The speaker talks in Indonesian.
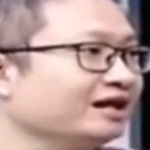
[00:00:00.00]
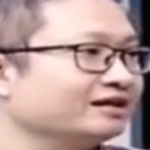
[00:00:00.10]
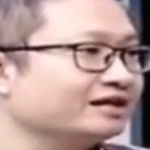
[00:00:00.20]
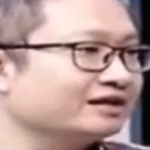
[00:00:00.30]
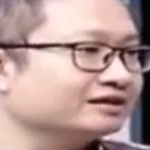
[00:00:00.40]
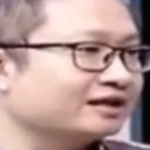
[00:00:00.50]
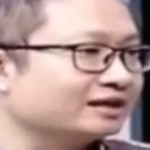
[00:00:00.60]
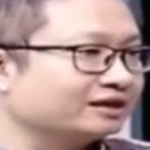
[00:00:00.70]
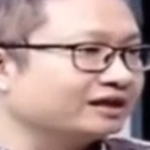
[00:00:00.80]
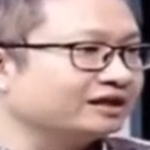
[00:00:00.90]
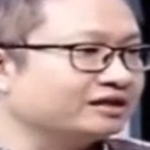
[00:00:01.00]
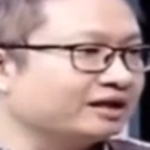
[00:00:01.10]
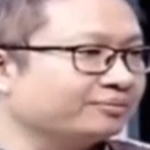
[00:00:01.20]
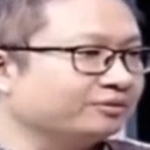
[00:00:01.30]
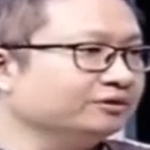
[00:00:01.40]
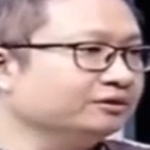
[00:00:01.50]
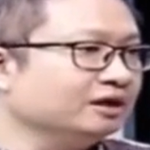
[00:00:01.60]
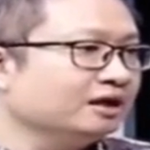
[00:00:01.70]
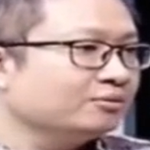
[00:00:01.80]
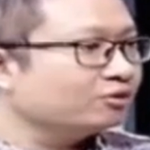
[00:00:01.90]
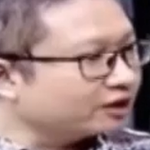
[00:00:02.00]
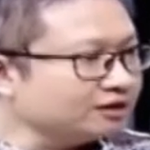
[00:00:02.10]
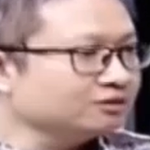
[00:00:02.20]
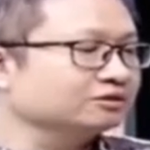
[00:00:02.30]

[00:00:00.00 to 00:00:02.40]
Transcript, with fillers: Okay. Dan strateginya pun mungkin